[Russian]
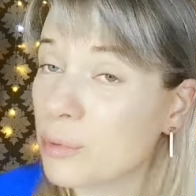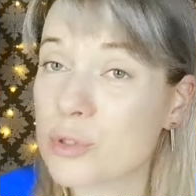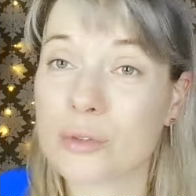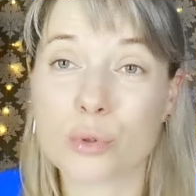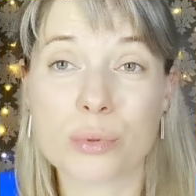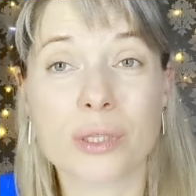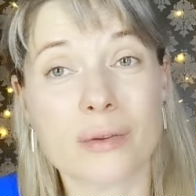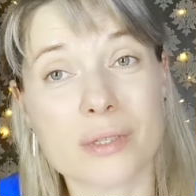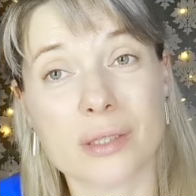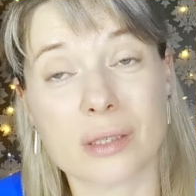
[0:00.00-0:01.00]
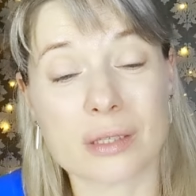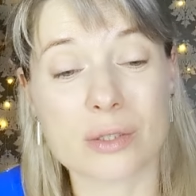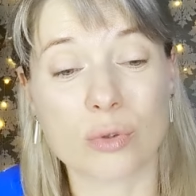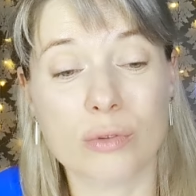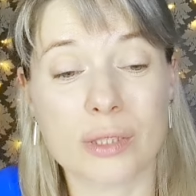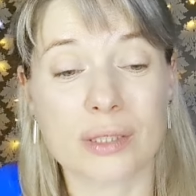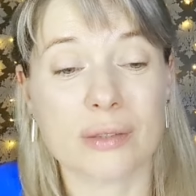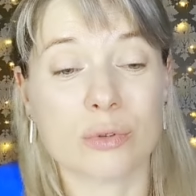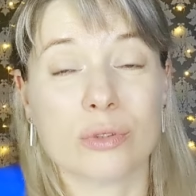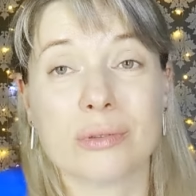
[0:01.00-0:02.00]
И я просто влюблена в центр
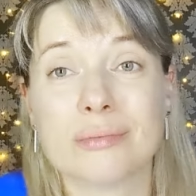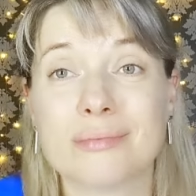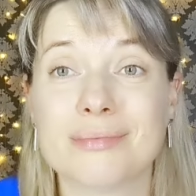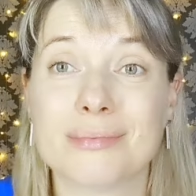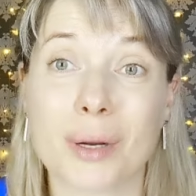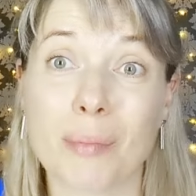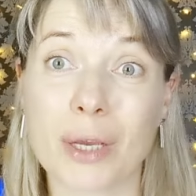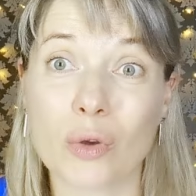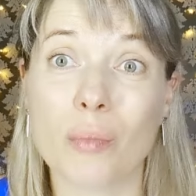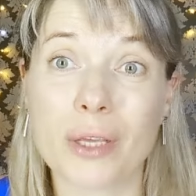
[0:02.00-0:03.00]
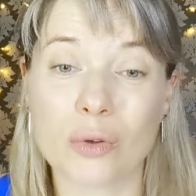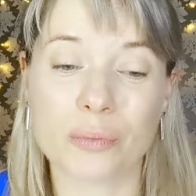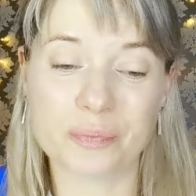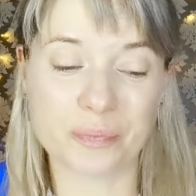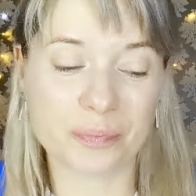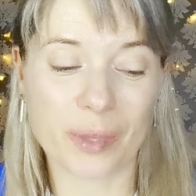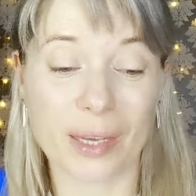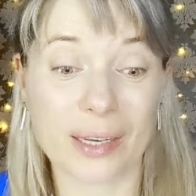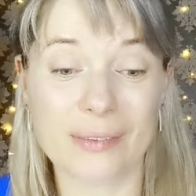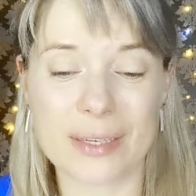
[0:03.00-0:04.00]
Ростова, это вот прям мое-мое,
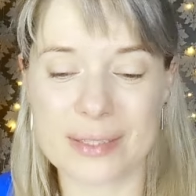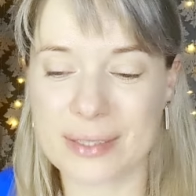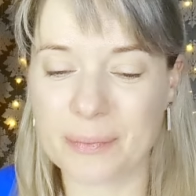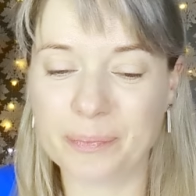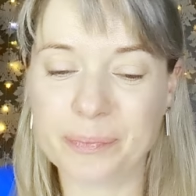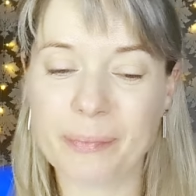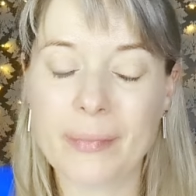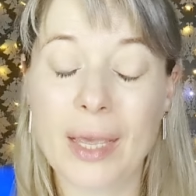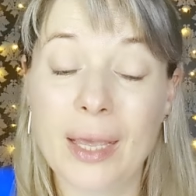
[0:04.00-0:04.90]
как говорится